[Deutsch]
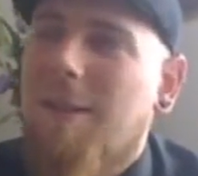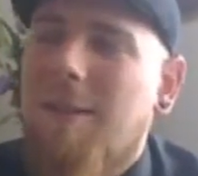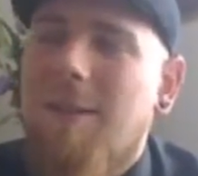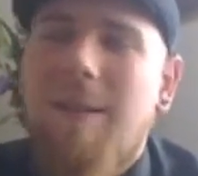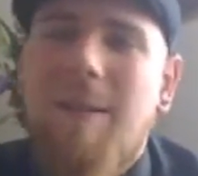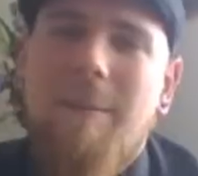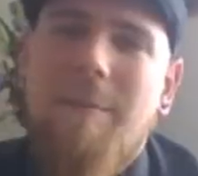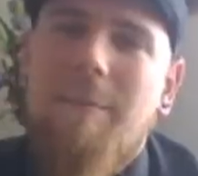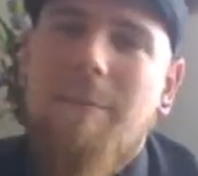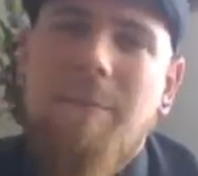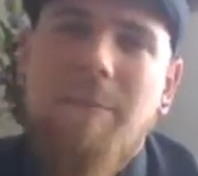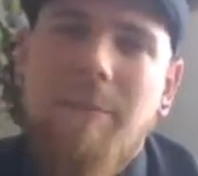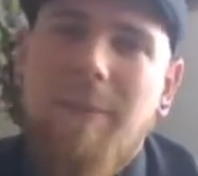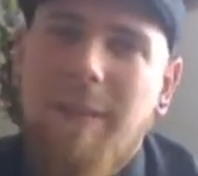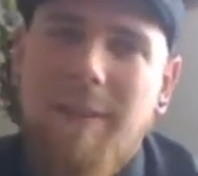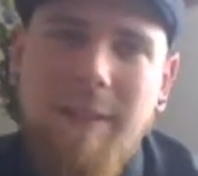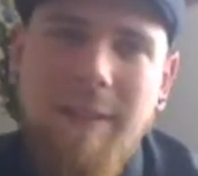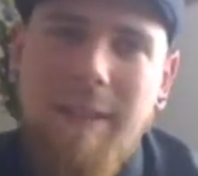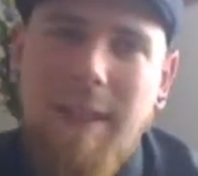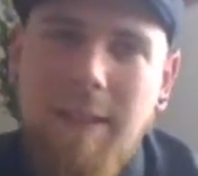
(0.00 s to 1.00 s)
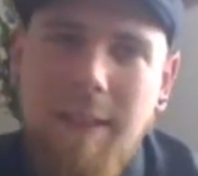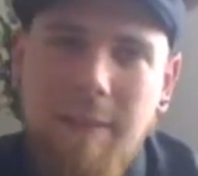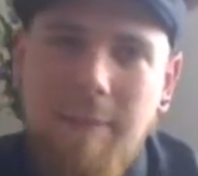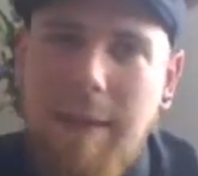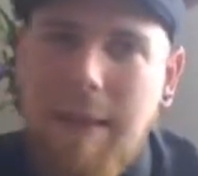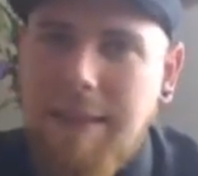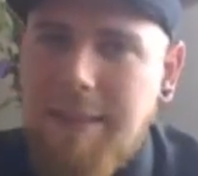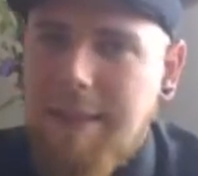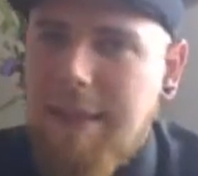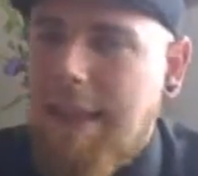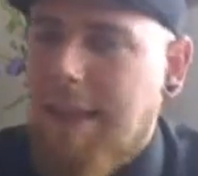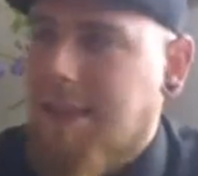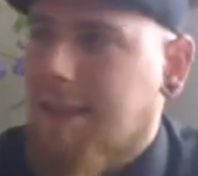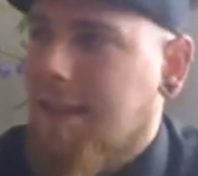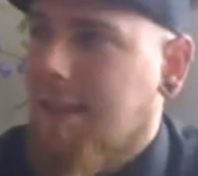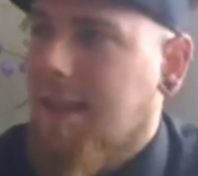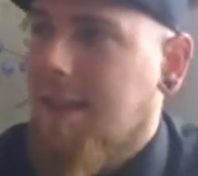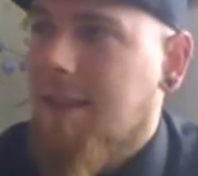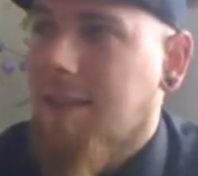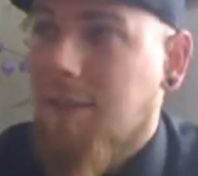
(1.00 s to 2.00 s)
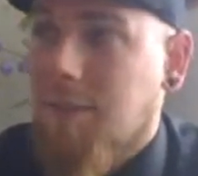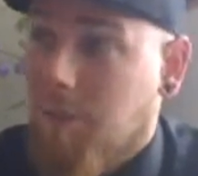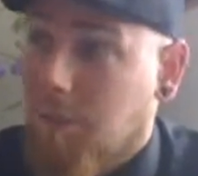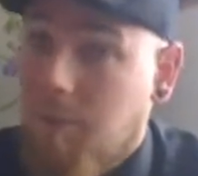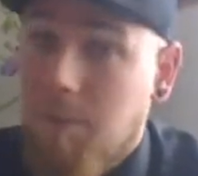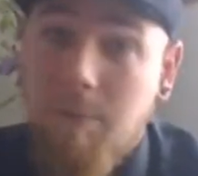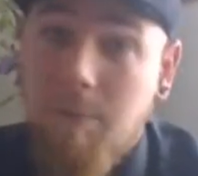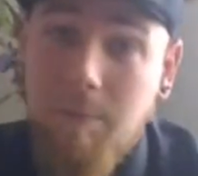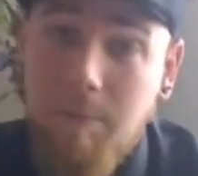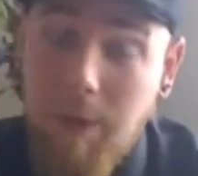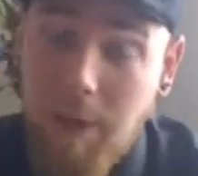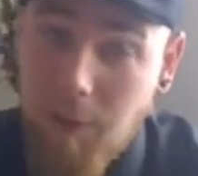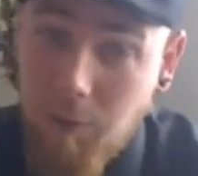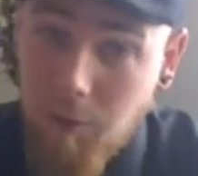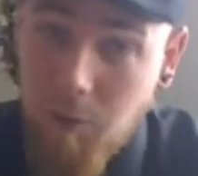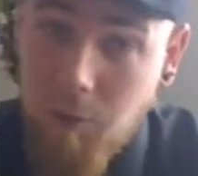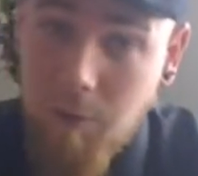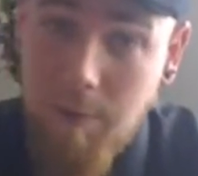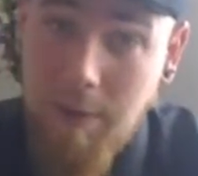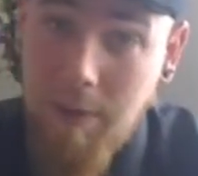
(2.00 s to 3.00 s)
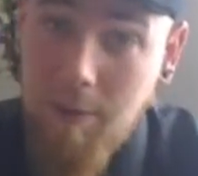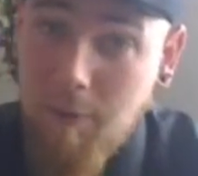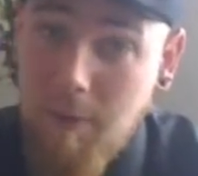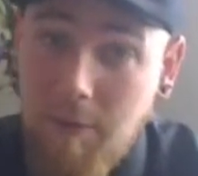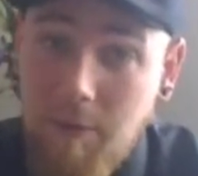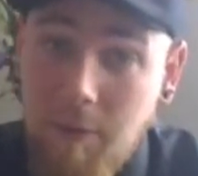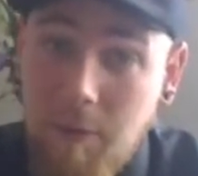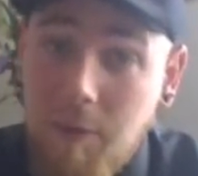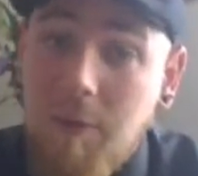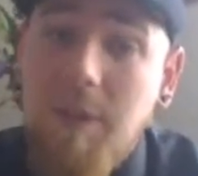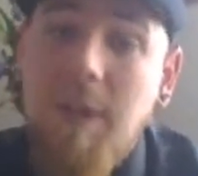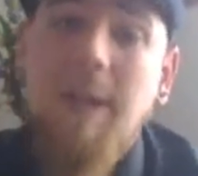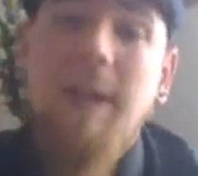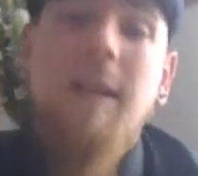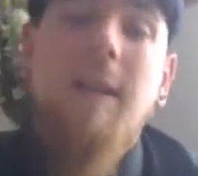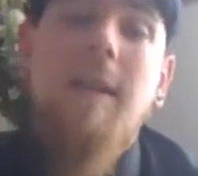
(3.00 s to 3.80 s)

Ähm, wie gesagt, ich mache es in erster Linie jetzt bei YouTube mit den Reviews.